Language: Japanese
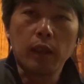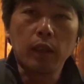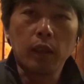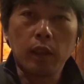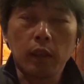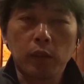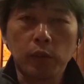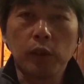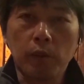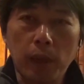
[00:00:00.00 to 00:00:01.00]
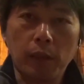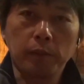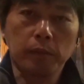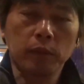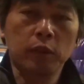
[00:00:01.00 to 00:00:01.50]
えー、冬山、
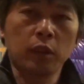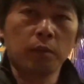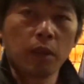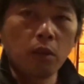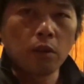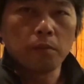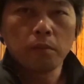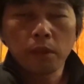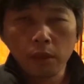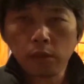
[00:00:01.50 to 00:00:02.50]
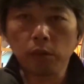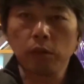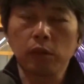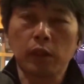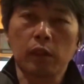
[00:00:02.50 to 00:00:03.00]
雪山を目指すと
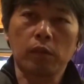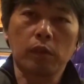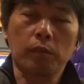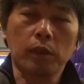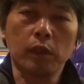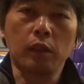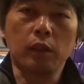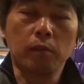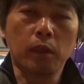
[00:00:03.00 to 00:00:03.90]
いう方のために、